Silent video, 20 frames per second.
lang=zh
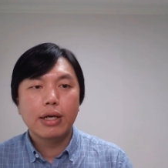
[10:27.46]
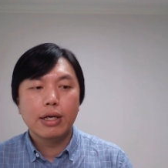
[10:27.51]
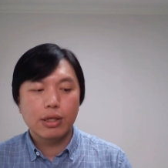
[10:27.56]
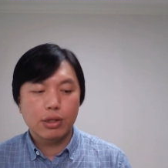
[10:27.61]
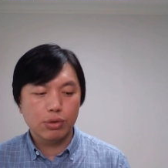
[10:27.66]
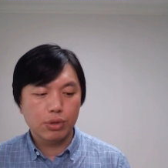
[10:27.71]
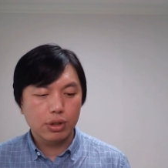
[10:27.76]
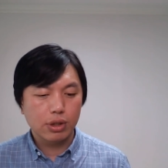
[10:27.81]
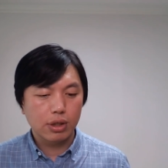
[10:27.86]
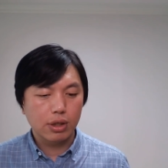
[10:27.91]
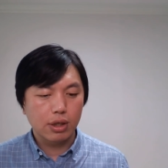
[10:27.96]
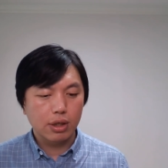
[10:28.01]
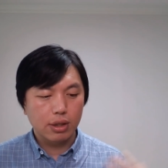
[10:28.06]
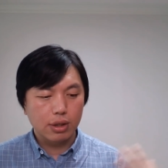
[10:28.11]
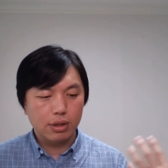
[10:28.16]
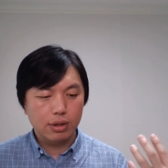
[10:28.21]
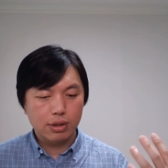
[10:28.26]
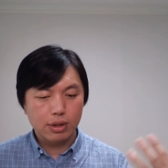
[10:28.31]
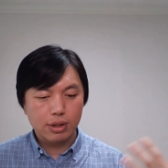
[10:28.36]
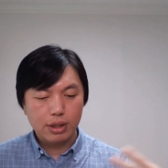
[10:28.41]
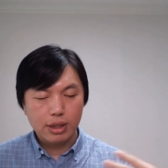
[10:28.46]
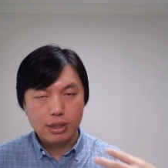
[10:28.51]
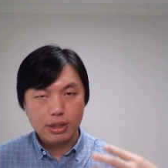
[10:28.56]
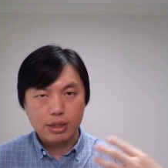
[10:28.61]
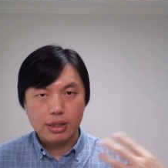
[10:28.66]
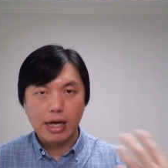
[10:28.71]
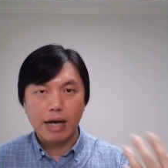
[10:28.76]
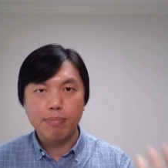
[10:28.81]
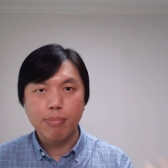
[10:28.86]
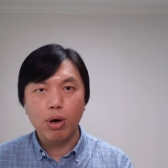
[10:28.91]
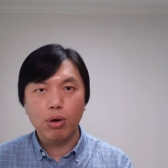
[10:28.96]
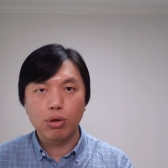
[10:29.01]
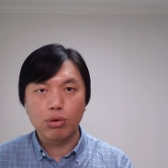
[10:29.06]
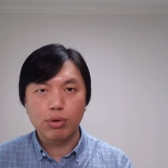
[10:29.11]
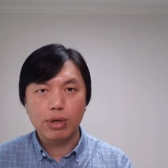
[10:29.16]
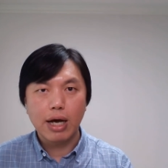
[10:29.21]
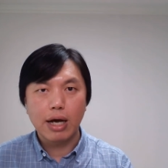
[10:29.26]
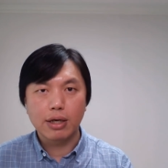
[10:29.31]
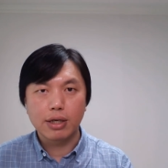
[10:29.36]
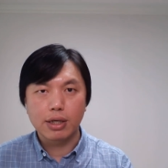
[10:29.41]
就是跟警察暴力
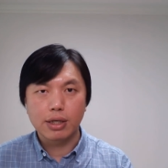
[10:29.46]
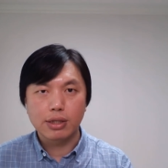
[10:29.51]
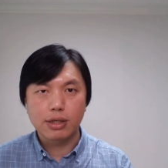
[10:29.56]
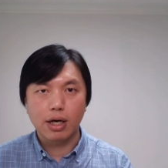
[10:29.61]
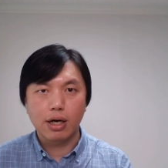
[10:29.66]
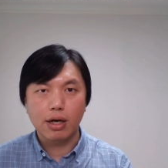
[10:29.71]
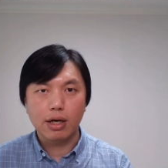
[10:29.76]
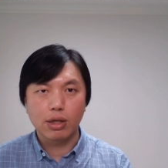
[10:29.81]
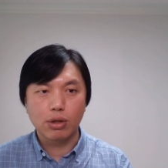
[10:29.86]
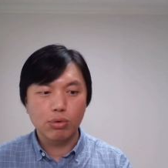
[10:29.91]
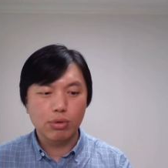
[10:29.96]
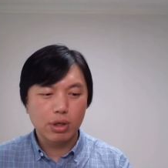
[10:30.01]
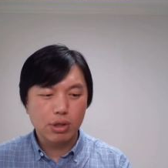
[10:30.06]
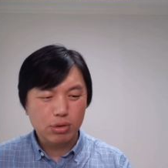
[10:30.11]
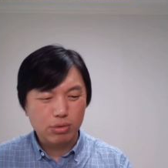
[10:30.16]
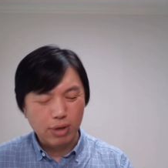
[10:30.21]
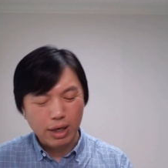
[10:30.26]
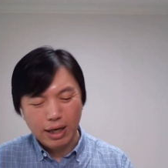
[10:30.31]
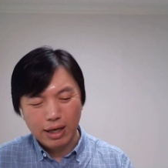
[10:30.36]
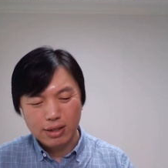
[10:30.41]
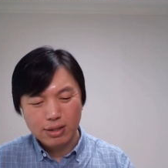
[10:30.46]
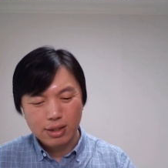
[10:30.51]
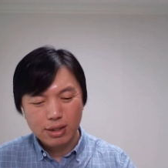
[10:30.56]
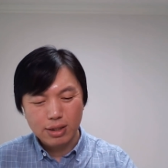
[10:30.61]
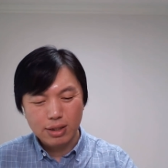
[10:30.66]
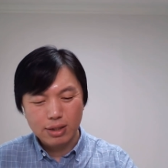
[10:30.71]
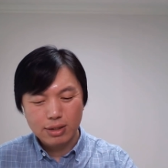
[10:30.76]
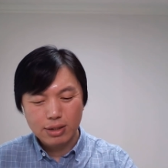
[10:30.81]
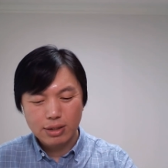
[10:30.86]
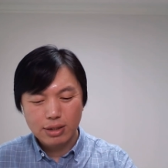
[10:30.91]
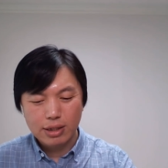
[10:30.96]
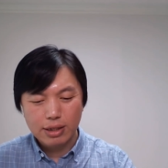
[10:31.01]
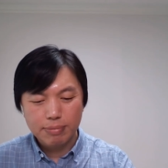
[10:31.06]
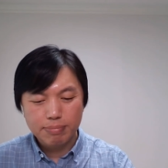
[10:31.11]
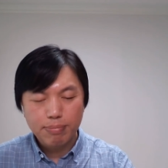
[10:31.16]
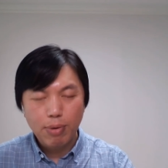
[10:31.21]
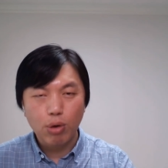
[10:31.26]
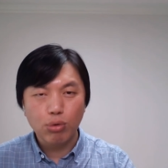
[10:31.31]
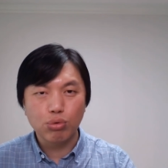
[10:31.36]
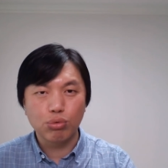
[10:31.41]
对抗这个事儿，很多人说，哎呀，这个这些
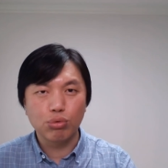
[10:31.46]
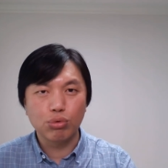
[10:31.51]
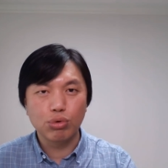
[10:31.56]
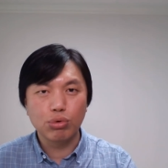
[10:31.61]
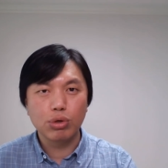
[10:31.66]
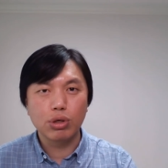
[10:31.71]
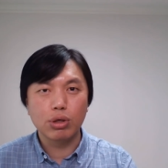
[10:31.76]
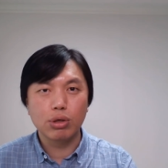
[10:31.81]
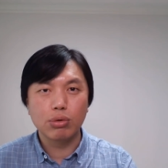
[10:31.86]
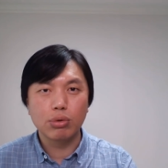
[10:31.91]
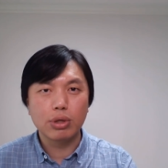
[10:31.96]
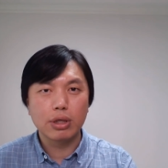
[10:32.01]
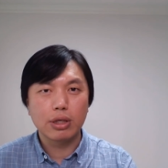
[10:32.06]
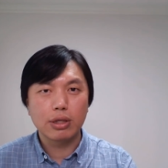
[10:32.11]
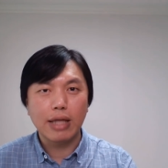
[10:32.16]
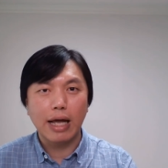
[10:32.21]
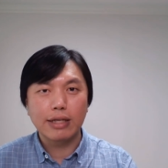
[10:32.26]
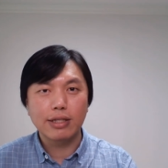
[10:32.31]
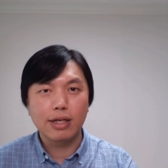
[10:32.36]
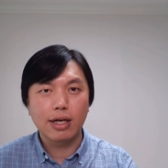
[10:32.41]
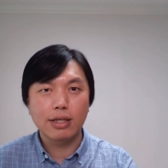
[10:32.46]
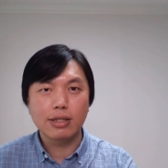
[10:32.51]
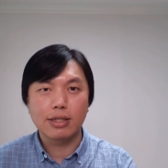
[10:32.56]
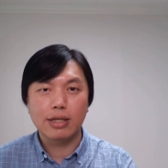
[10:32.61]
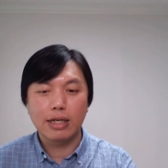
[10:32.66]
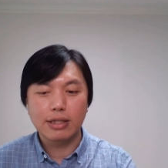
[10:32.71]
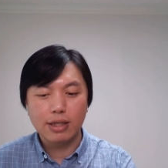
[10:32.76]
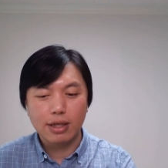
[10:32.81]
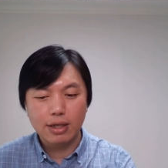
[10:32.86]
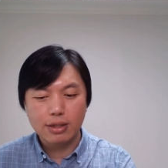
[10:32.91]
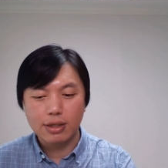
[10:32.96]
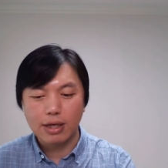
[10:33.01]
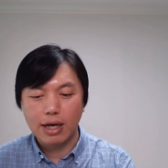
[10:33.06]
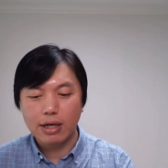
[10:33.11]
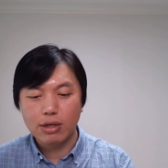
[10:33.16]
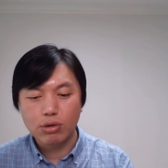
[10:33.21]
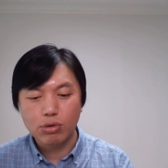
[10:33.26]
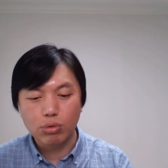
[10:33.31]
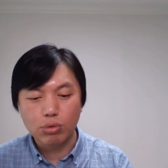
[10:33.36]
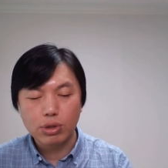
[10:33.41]
暴徒如何如何打香港警察，香港警
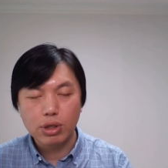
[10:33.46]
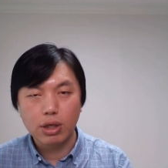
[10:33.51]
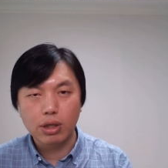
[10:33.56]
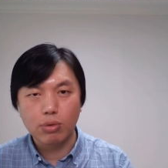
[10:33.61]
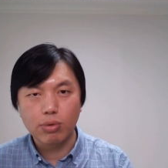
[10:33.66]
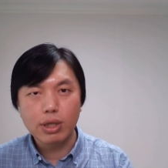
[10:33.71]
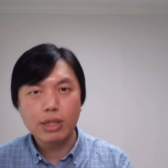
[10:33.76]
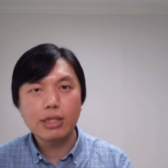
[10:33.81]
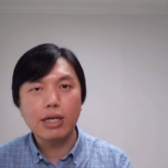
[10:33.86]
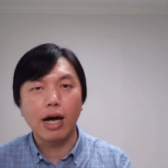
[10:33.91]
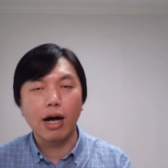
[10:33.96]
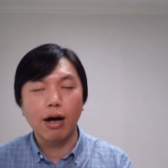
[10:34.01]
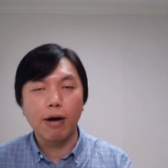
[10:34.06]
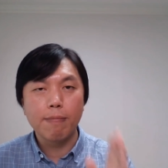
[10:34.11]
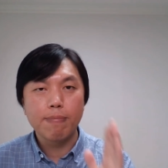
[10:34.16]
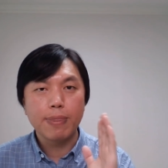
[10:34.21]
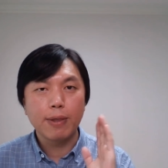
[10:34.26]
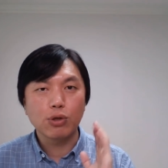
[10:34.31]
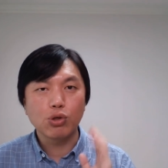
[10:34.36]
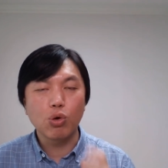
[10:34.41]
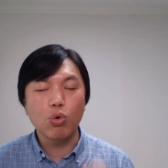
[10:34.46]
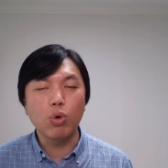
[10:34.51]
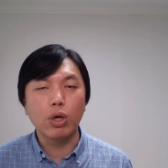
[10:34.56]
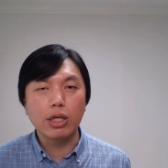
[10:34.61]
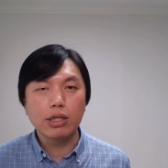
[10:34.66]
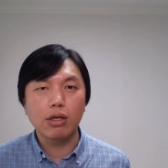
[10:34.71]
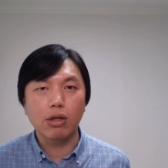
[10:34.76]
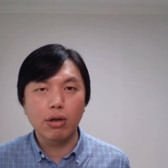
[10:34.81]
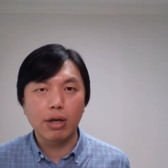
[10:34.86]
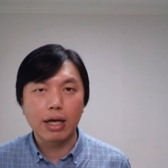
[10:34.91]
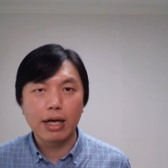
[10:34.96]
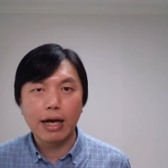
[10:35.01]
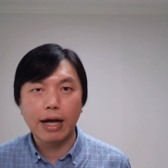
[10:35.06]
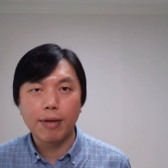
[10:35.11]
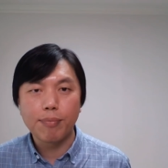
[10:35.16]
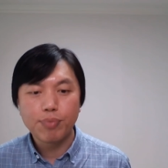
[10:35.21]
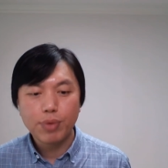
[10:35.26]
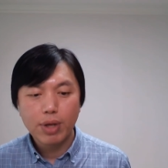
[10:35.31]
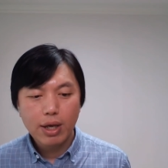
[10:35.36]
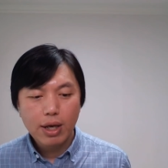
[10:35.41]
察是公正的。我跟你讲啊，从我的角度来
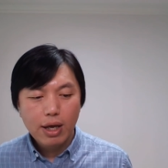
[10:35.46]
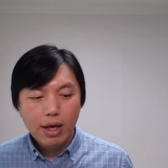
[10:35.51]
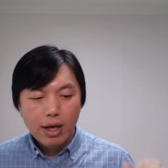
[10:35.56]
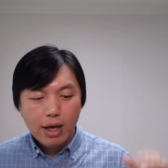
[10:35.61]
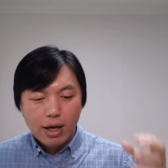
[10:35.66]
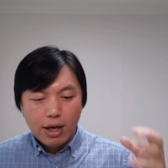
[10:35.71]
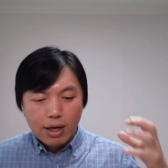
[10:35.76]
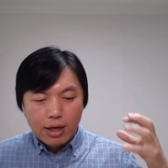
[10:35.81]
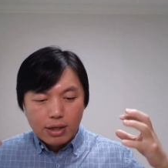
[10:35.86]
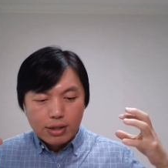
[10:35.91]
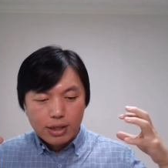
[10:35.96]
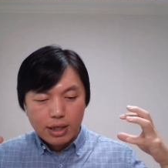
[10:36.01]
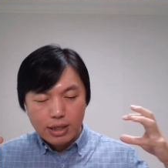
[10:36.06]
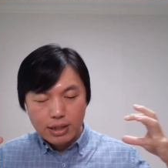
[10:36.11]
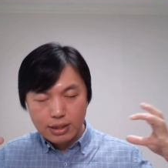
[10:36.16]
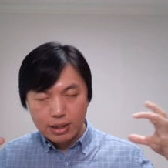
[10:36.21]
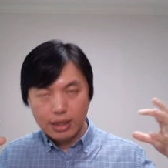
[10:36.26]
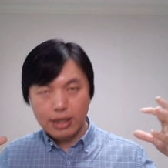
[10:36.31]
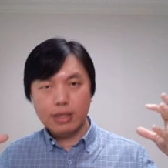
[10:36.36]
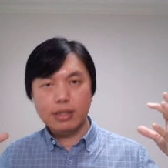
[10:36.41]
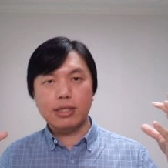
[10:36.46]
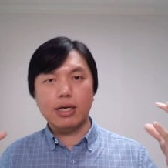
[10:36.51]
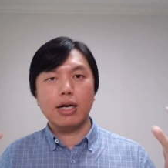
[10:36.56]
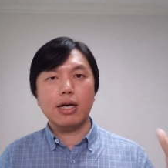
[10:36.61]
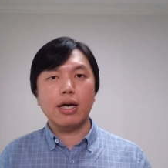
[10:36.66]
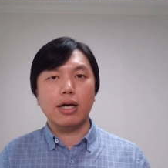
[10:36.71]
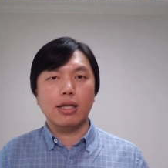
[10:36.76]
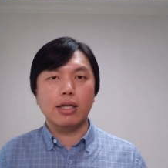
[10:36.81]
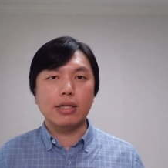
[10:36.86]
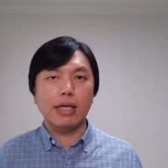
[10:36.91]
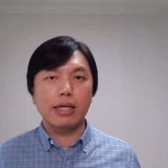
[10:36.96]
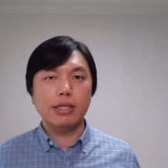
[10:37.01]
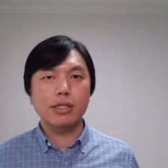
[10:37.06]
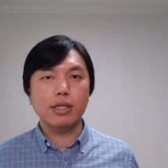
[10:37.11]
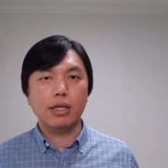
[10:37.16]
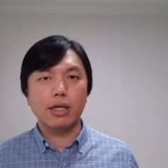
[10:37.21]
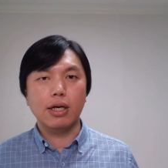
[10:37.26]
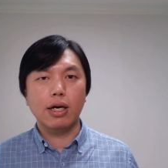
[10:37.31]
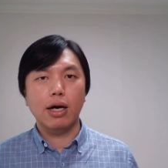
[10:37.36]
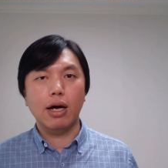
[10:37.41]
看，这些香港的年
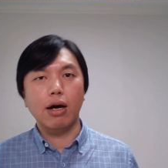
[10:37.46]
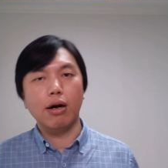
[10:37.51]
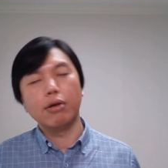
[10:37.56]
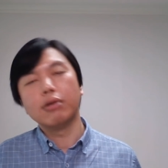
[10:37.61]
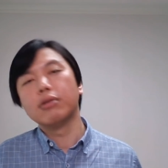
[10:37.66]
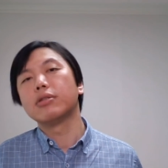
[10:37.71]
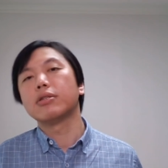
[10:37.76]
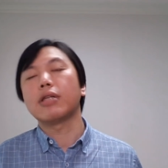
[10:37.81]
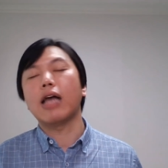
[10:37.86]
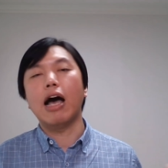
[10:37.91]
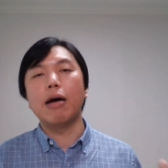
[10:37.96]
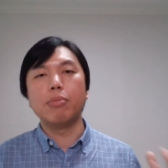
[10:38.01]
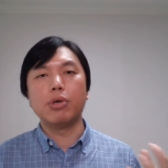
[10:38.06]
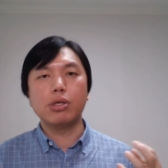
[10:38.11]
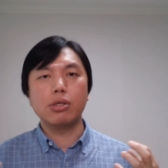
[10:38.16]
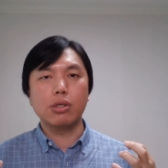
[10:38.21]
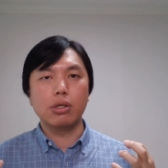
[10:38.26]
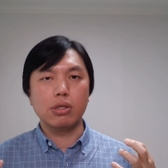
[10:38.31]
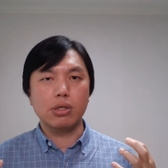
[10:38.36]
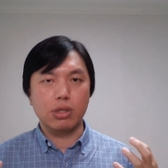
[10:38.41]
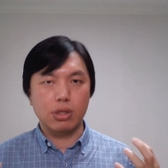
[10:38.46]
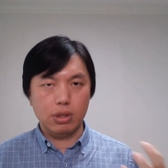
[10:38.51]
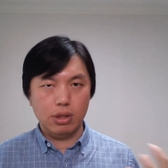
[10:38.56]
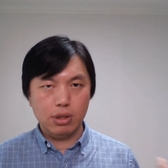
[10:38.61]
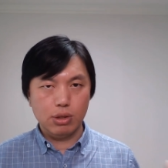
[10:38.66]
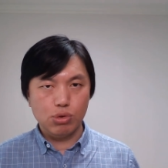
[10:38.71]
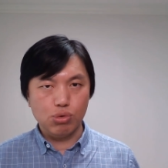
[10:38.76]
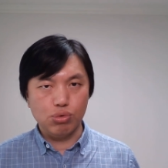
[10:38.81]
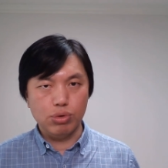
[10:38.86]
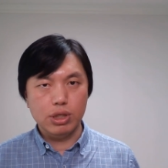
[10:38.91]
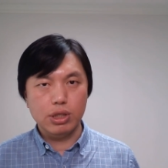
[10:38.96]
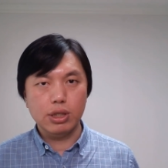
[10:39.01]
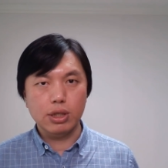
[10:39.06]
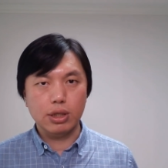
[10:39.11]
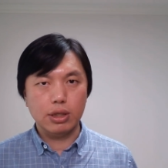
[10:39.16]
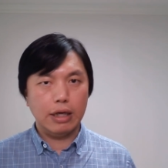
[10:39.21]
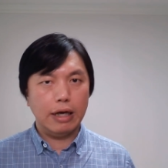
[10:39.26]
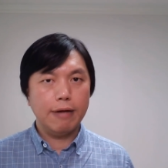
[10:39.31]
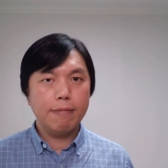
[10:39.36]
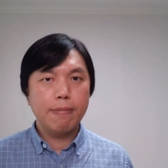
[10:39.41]
轻人哈，他们是值得尊
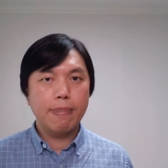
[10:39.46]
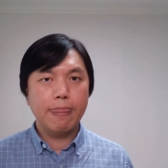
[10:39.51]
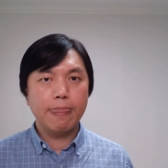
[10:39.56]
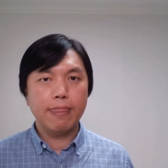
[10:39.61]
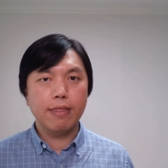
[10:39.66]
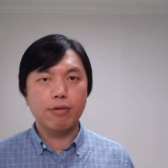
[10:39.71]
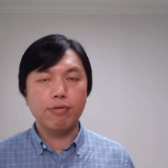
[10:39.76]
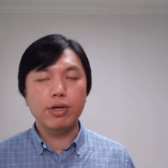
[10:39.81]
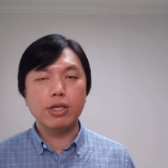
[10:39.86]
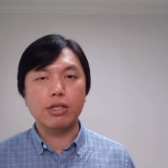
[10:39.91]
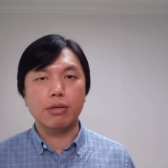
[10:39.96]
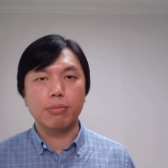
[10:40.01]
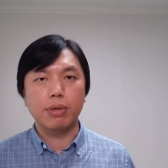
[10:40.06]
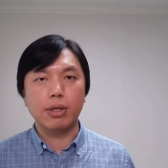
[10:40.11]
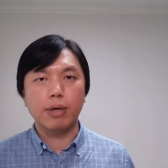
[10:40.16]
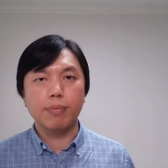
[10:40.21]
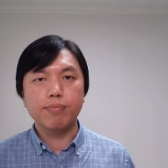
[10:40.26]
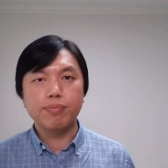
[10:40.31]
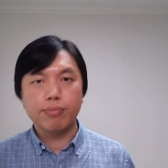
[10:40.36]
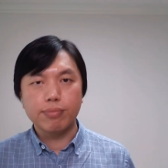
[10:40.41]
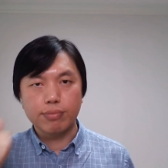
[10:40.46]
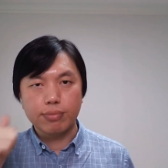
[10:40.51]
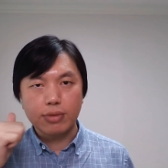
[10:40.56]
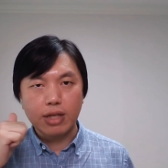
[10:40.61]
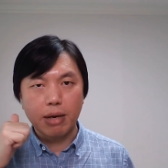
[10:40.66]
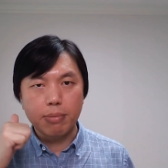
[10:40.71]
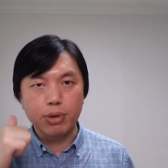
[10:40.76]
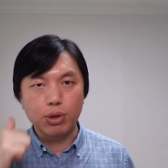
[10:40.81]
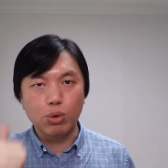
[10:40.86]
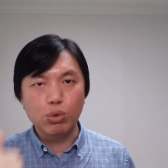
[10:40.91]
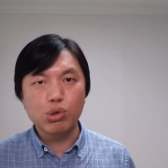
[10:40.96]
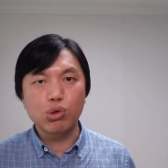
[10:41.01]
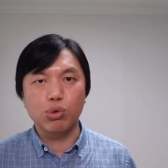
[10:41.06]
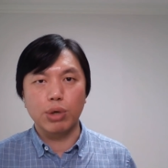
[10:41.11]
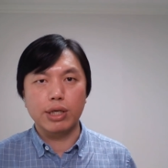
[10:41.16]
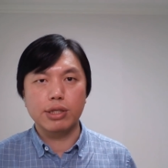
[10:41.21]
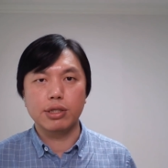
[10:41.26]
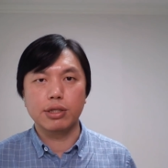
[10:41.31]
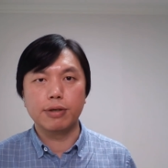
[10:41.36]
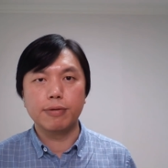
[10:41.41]
敬的，为什么呢？他们有
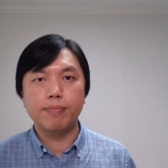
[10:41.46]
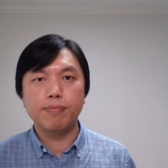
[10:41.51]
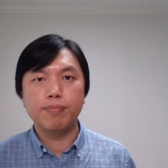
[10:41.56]
血性，